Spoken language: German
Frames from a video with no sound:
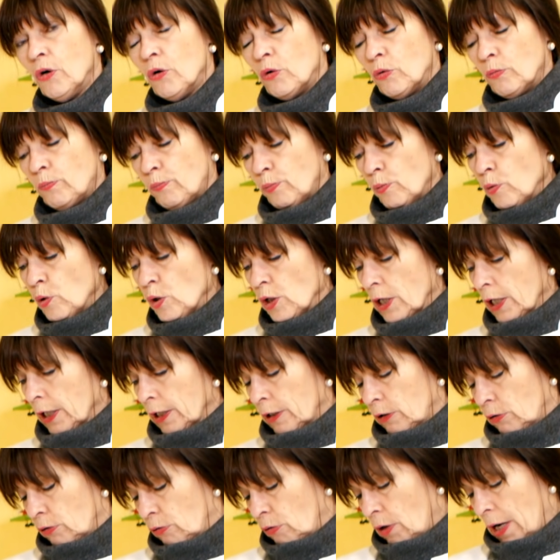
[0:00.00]
Und
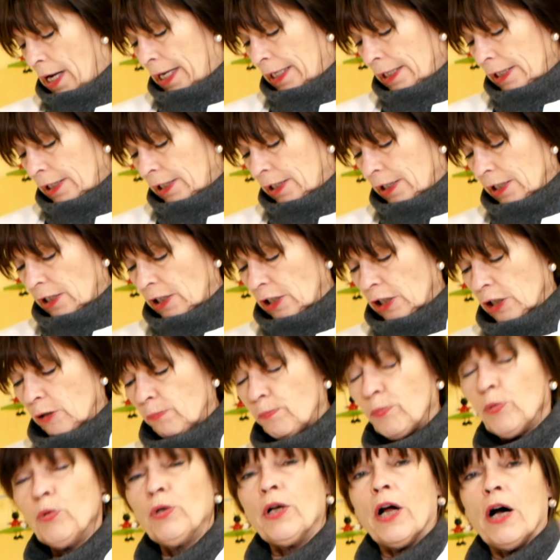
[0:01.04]
Blutgerinnung heißt, dass das
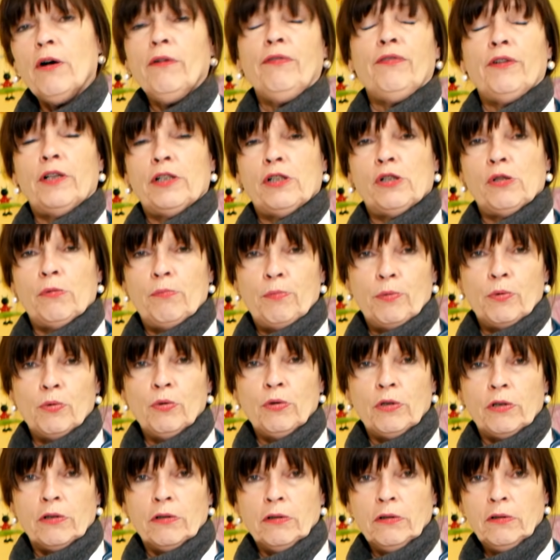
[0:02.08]
Blut aufhört zu
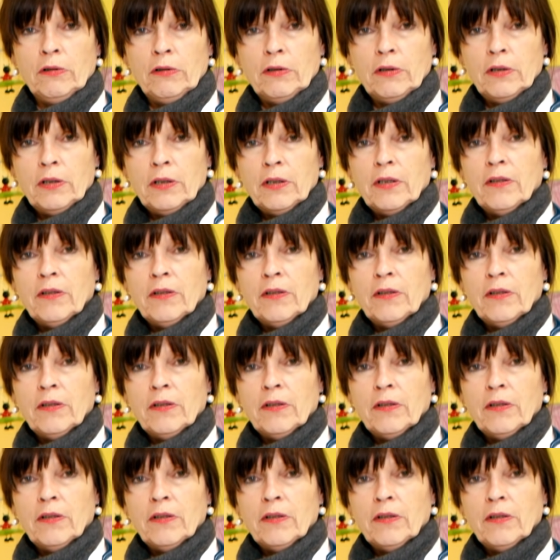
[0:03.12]
bluten,